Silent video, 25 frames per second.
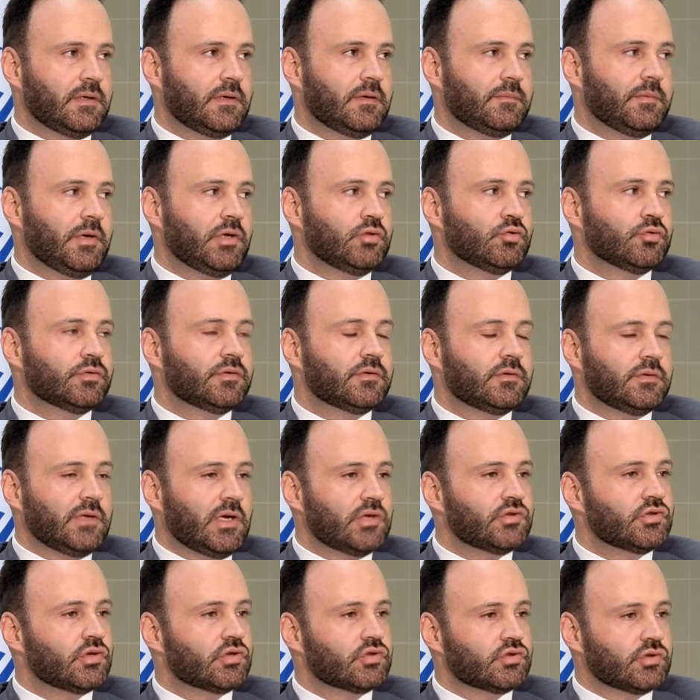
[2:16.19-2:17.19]
بحدود
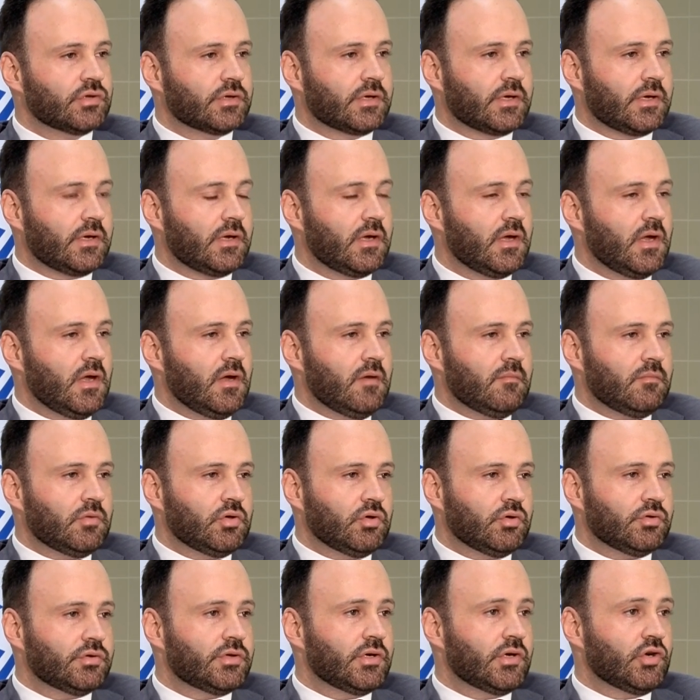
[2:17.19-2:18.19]
12 شركه من
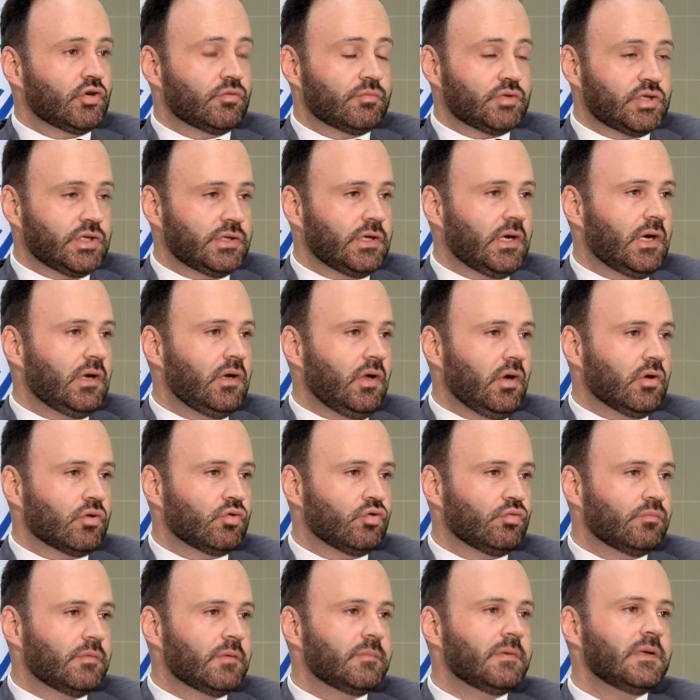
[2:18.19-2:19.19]
اونتاريو بجناح
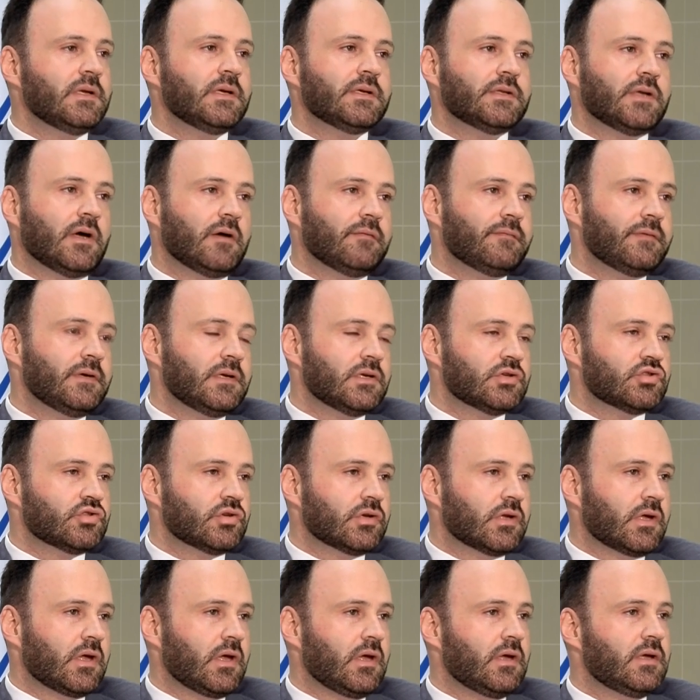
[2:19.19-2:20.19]
الحكومي بالاضافه
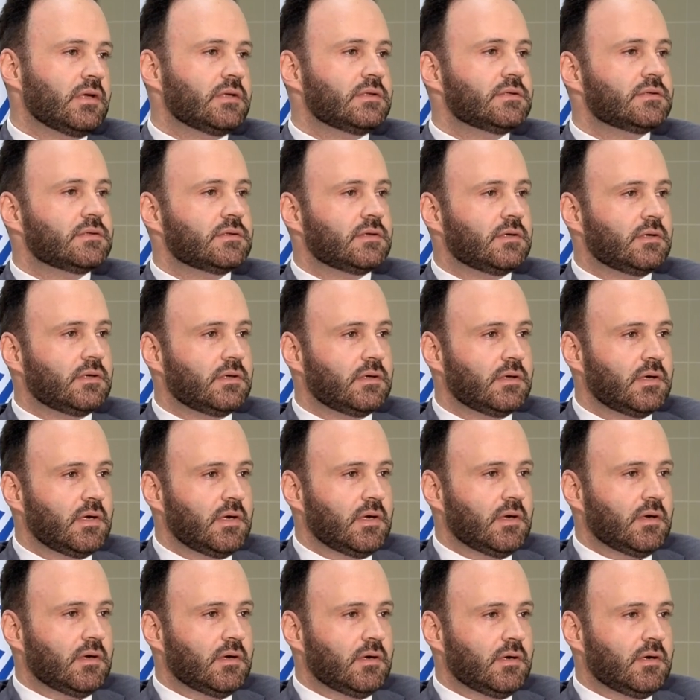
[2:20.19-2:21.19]
لشركات آه،
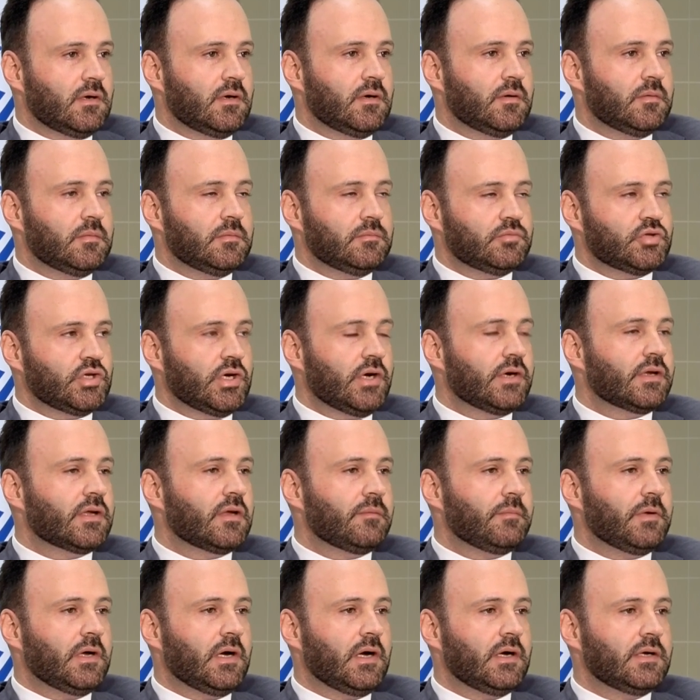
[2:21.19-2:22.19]
آه، مشاركه
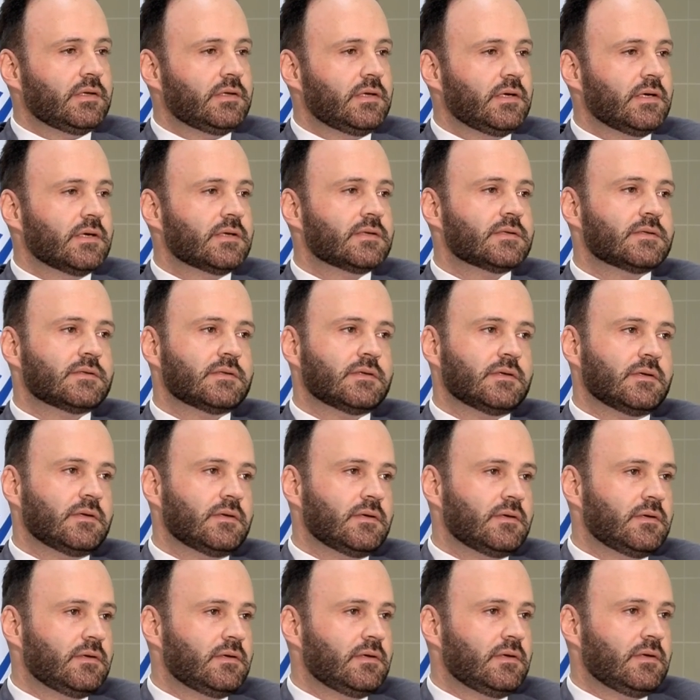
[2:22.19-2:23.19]
بايدكت
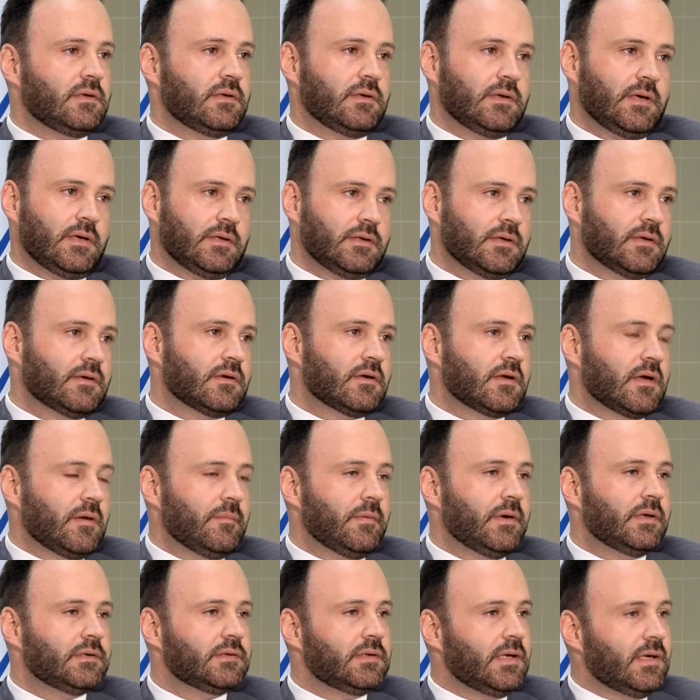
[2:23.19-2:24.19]
آه، يعني
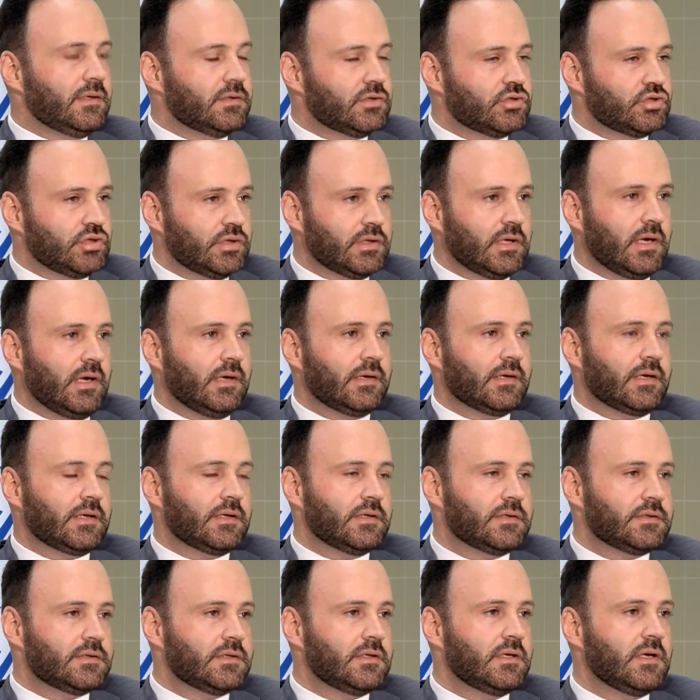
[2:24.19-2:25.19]
كمان تحت الجناح
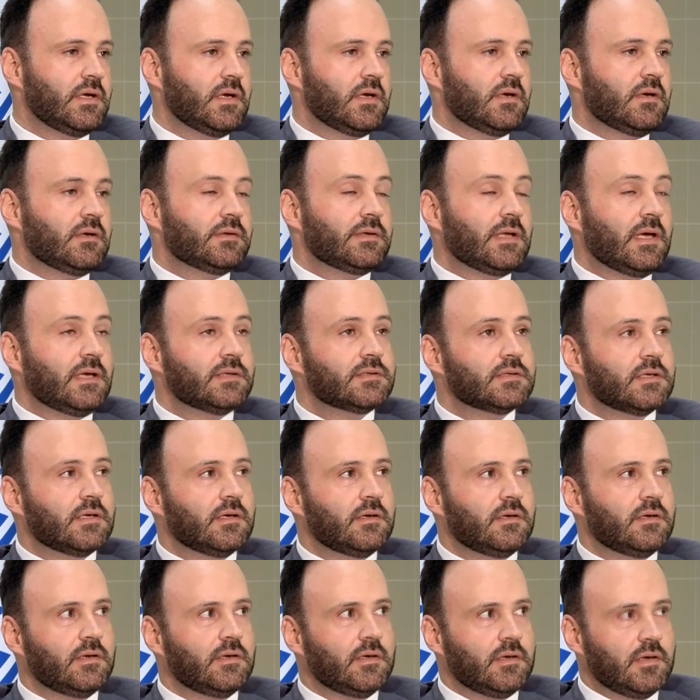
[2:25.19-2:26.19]
الكندي تحت
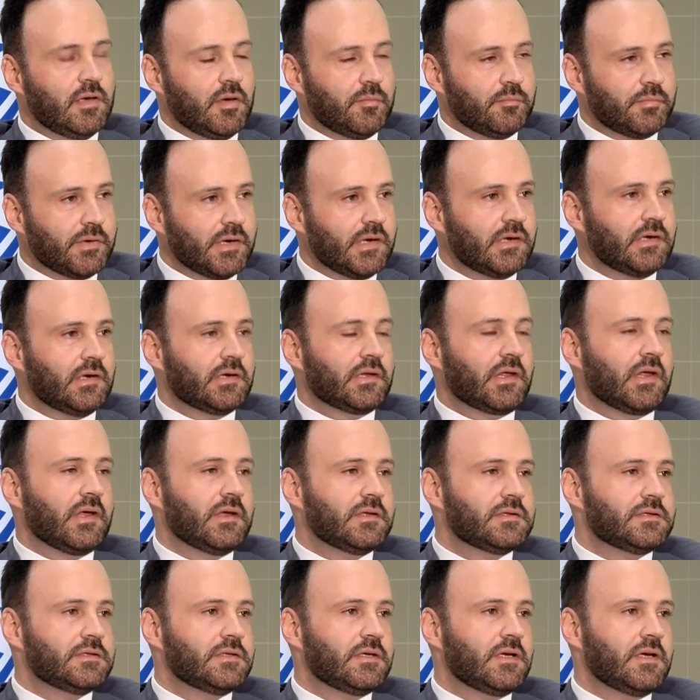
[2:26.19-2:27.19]
الامبريلا
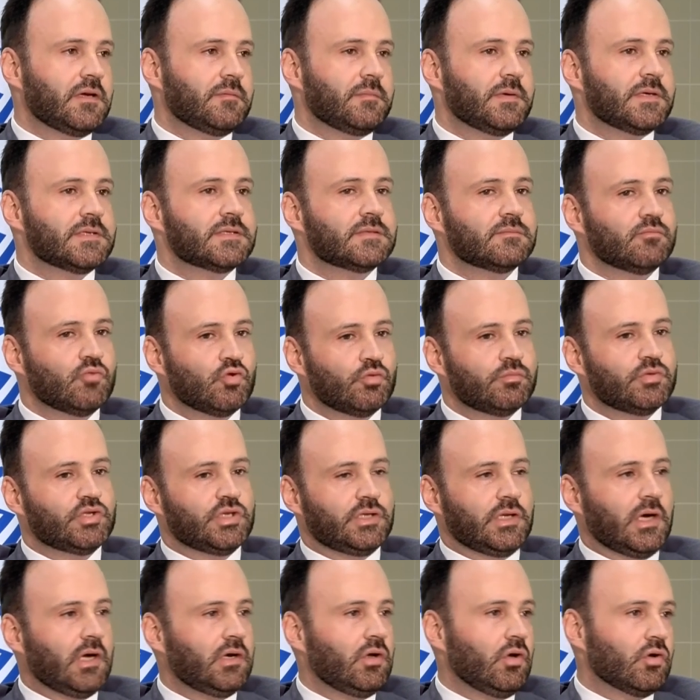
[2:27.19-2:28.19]
الكنديه بس مو
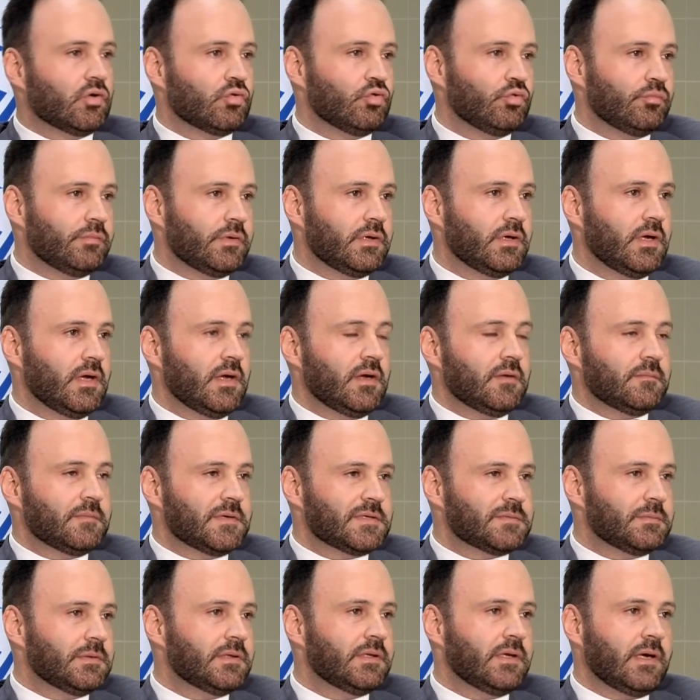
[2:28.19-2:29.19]
بجناح الحكومي
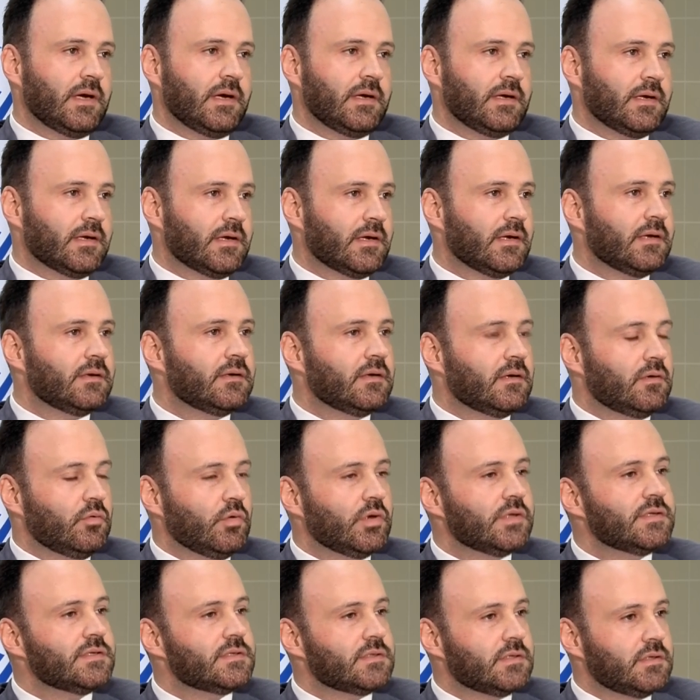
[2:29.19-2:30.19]
بس بالنهايه كلنا
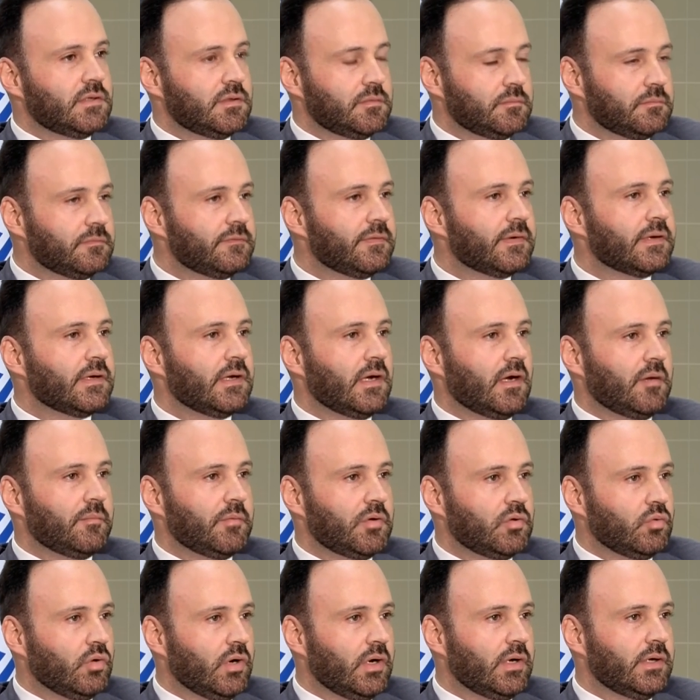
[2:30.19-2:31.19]
وان تيم فريق
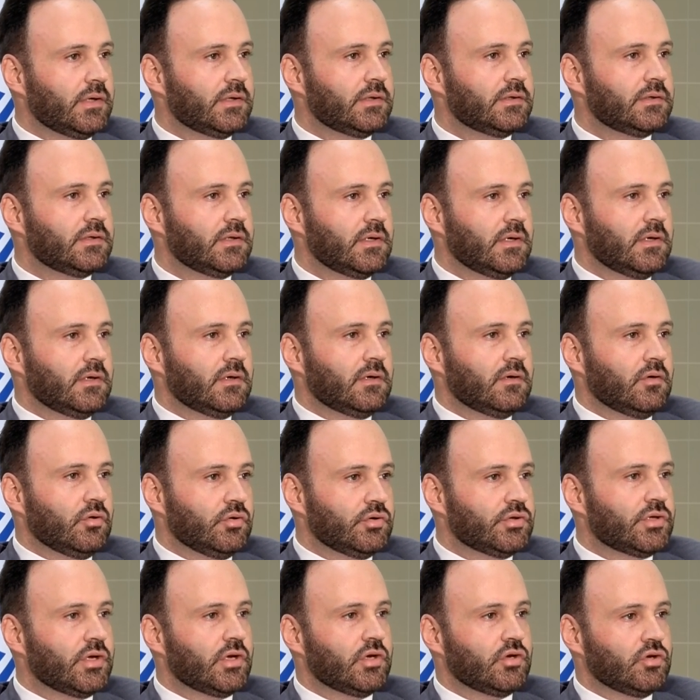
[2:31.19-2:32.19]
عمل واحد جميل.
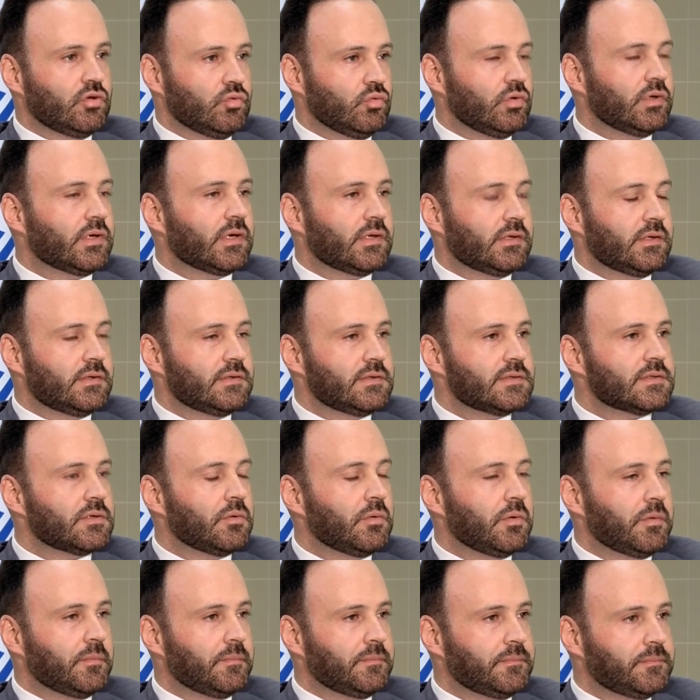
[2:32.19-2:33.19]
اونتاريو والكندي سوا